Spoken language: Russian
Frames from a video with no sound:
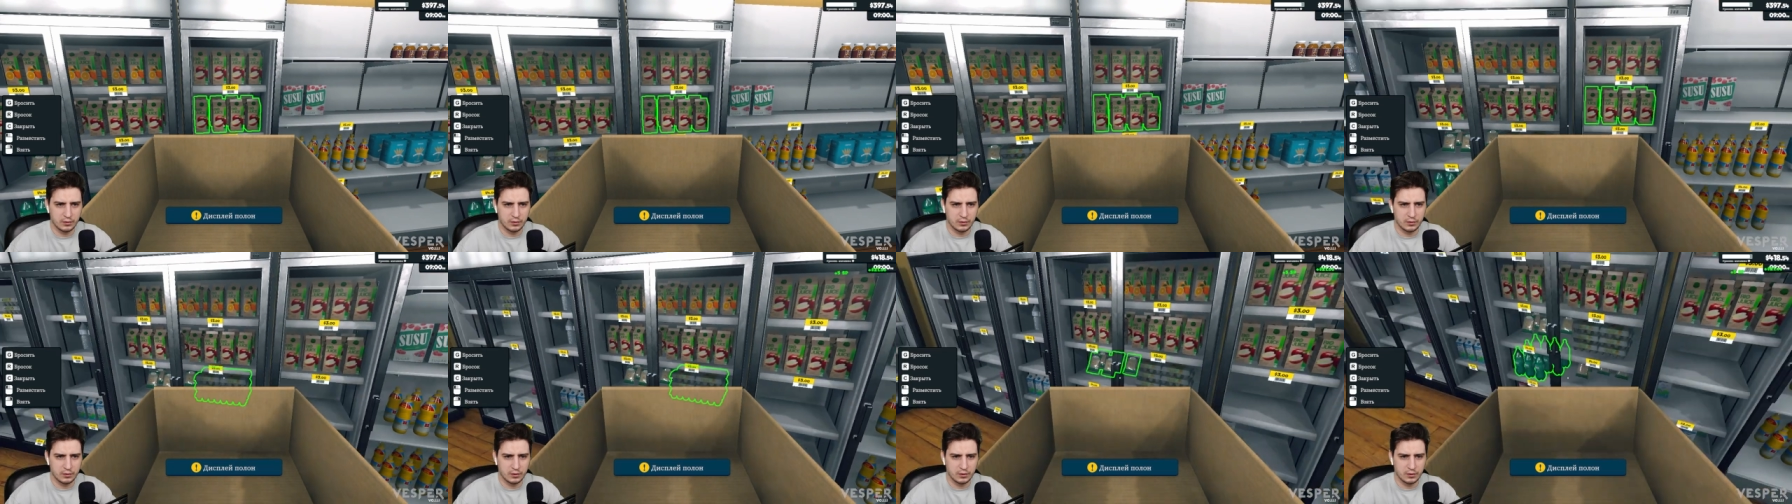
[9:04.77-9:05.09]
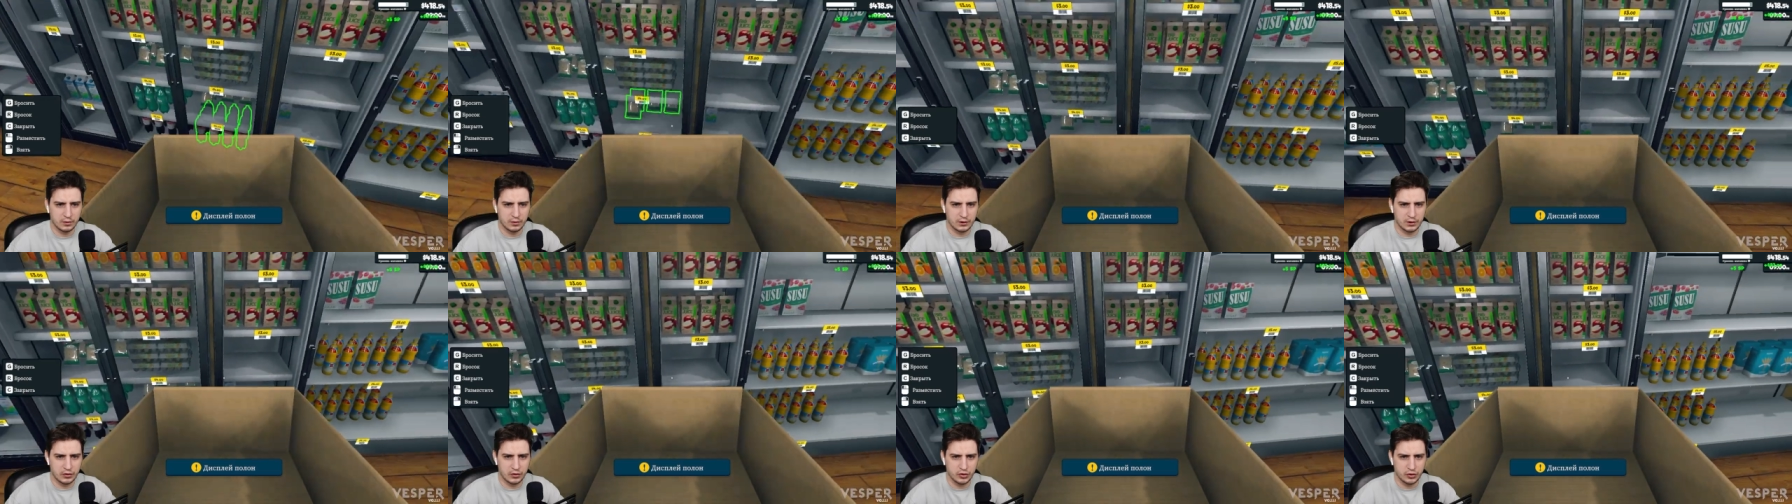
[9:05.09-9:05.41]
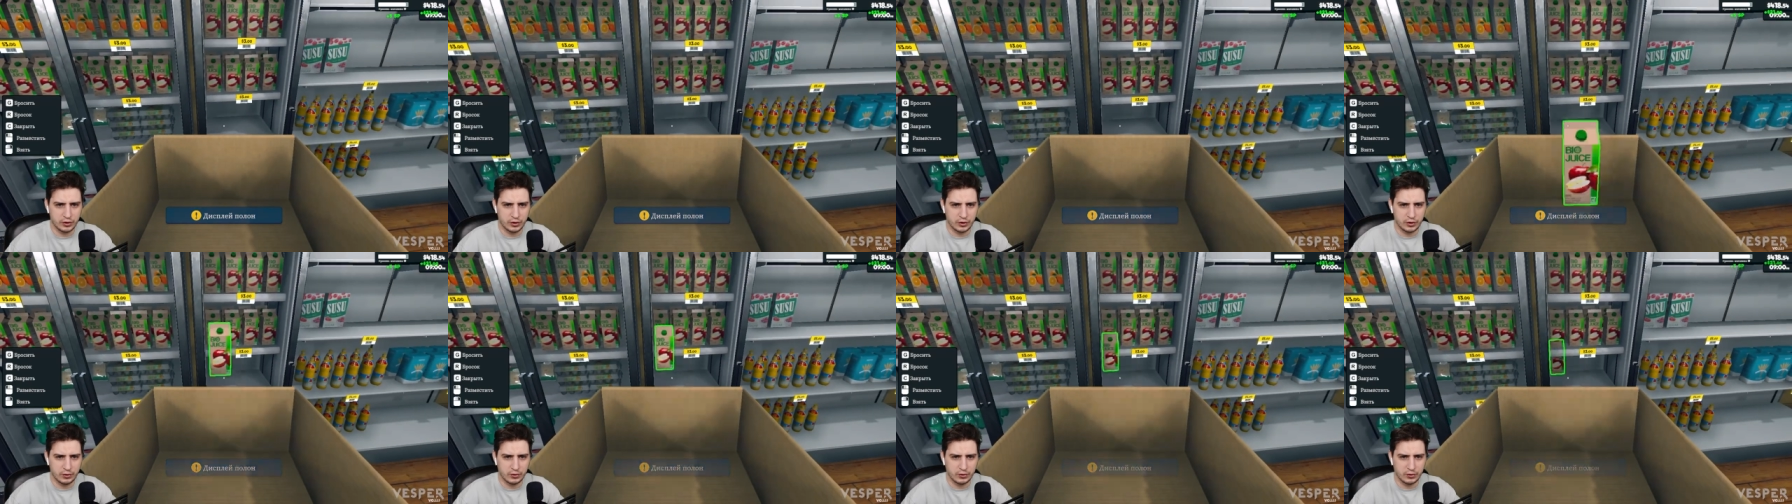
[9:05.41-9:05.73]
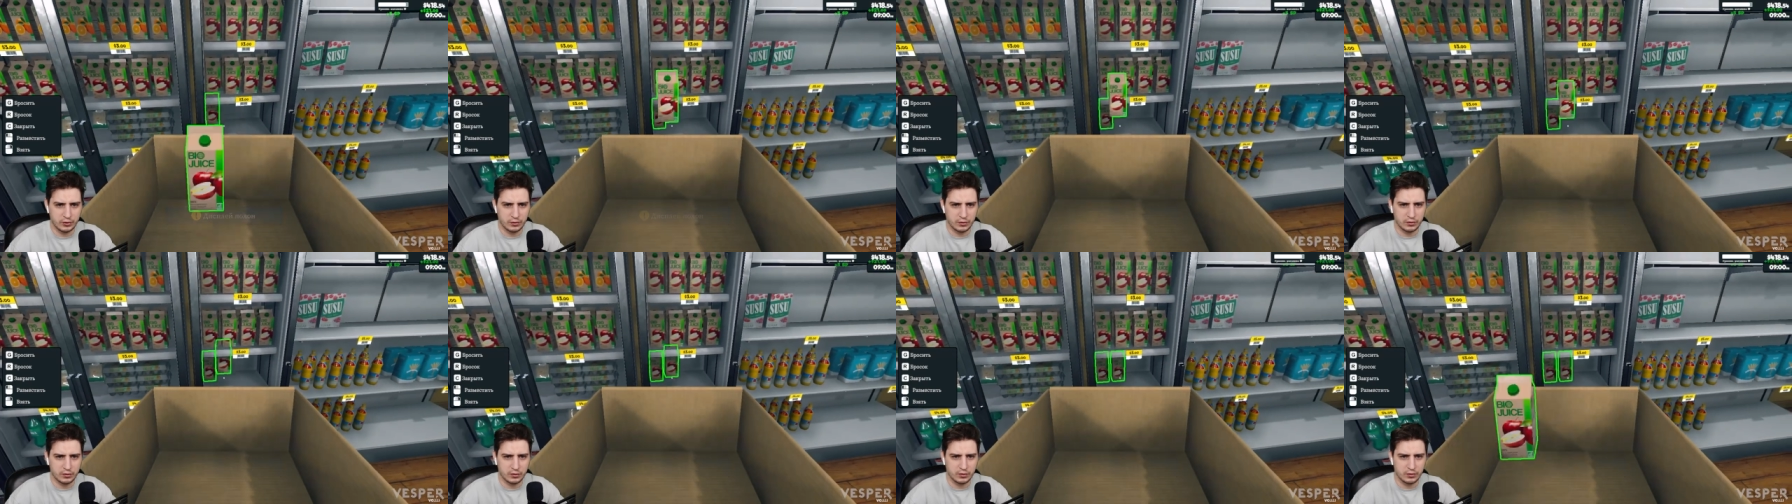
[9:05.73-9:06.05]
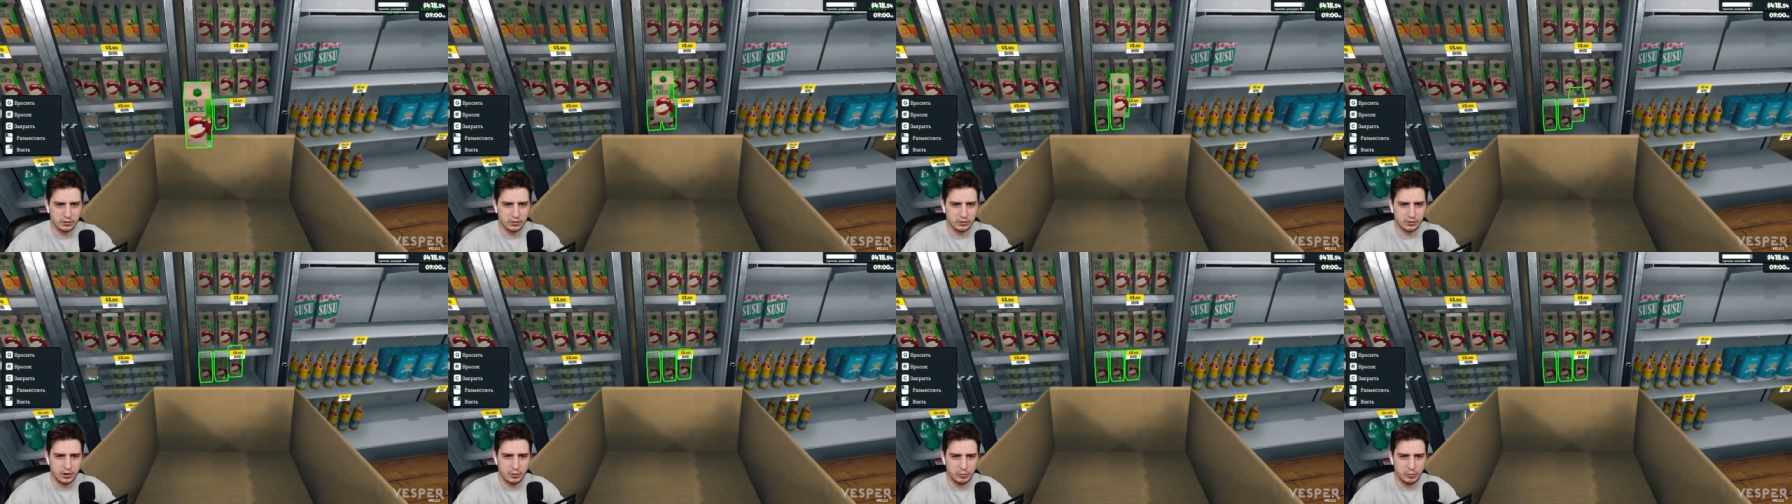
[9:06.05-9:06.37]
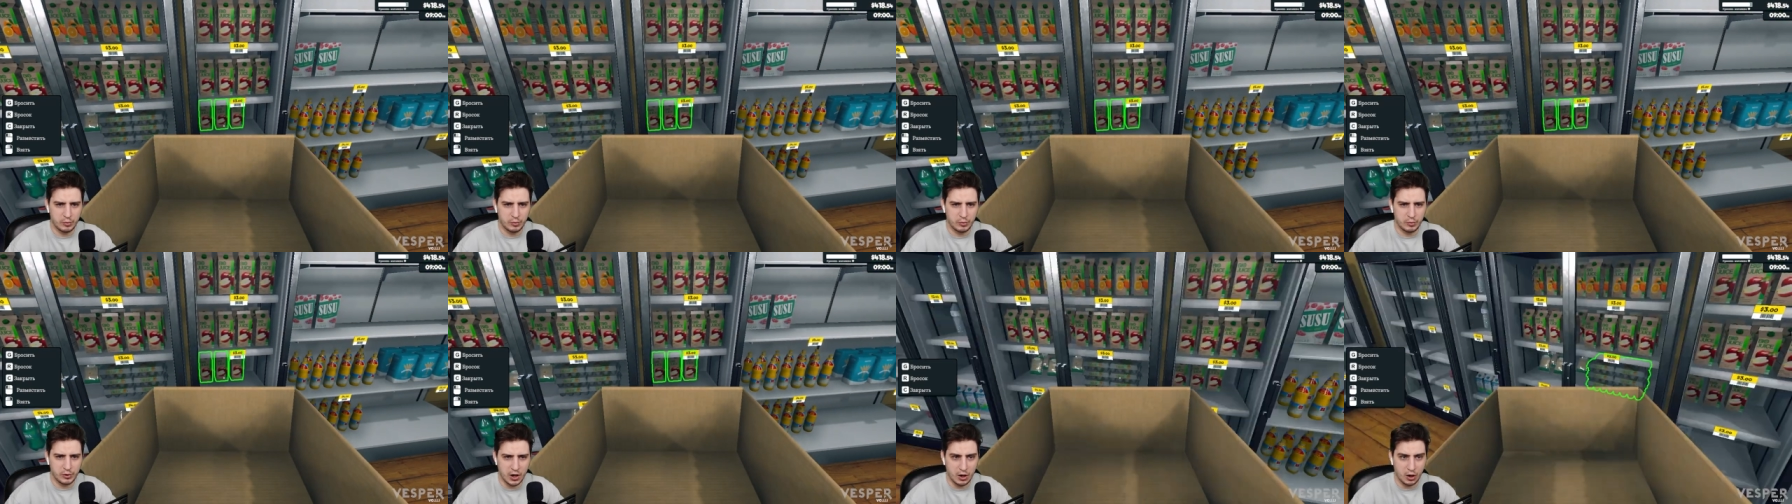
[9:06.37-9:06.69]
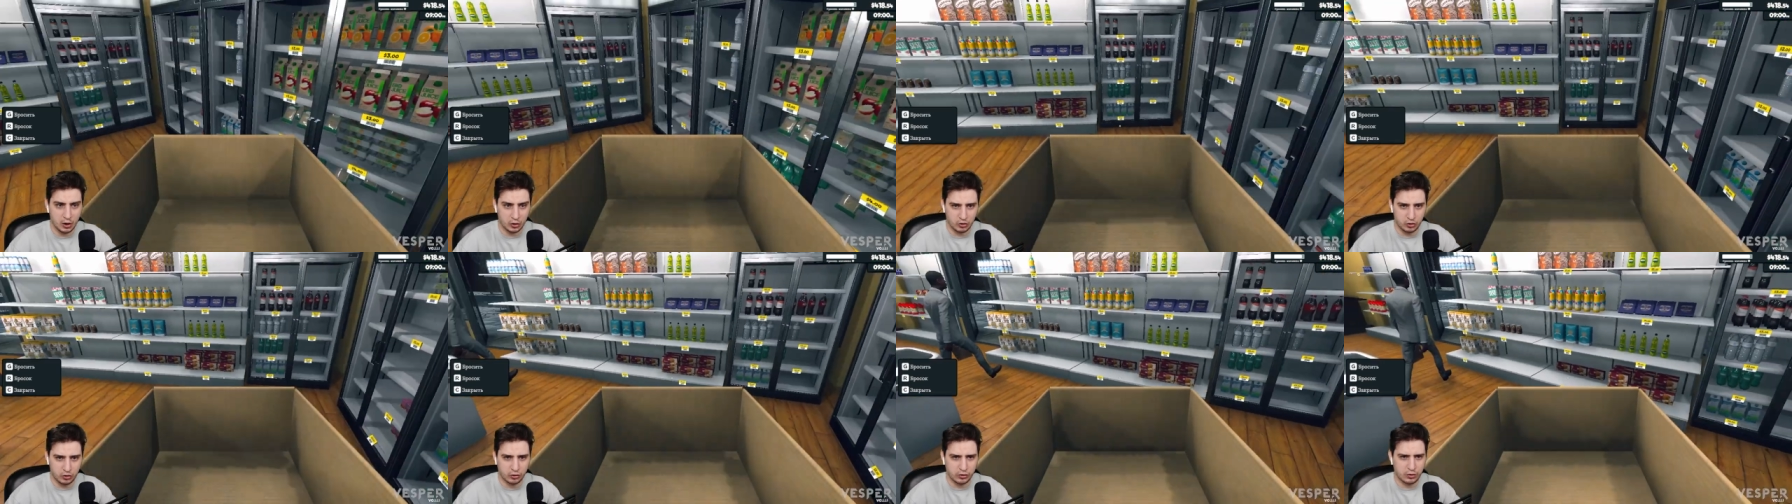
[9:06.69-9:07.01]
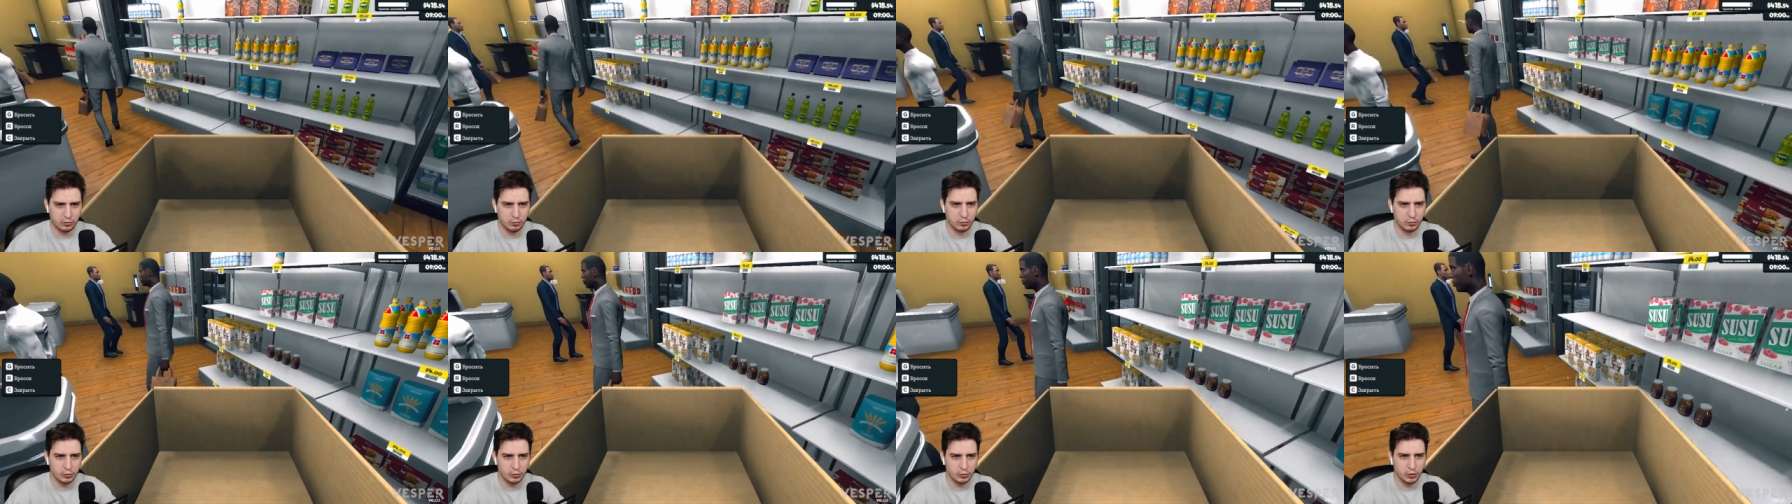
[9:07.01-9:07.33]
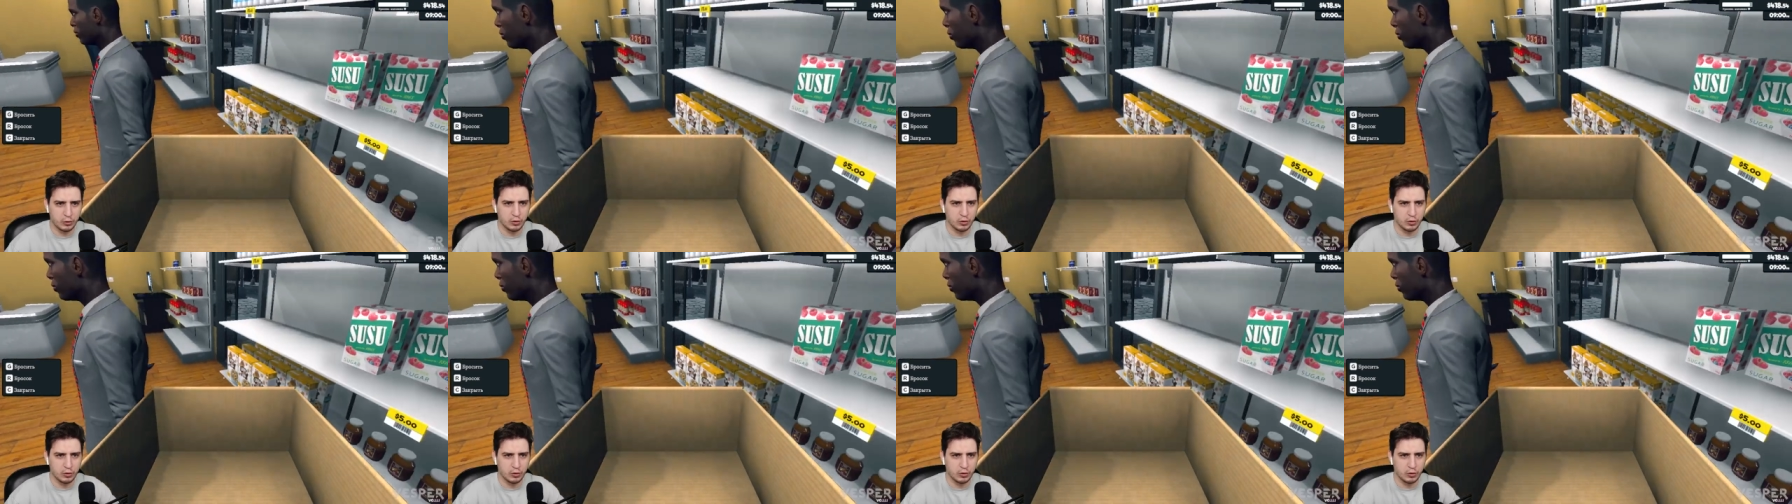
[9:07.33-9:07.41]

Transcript: Отлично. Да бля, а что так много